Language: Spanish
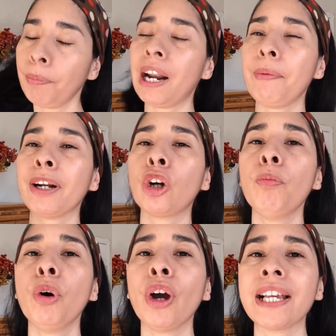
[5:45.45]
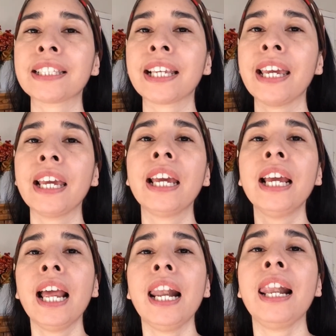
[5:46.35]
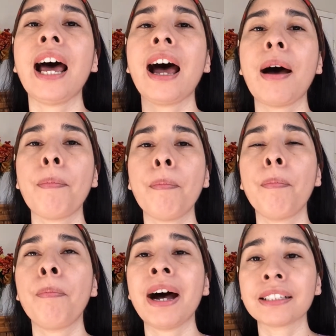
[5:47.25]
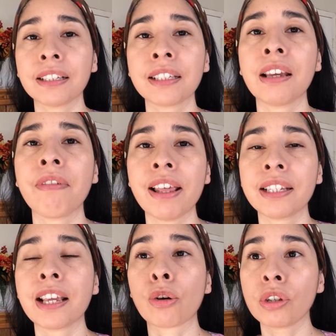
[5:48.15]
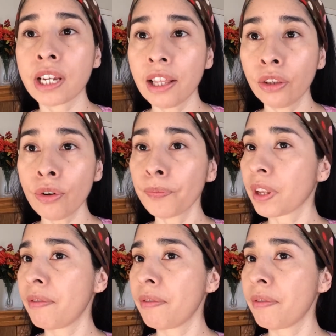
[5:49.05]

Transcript: Para ver cómo es que la base se va desarrollando,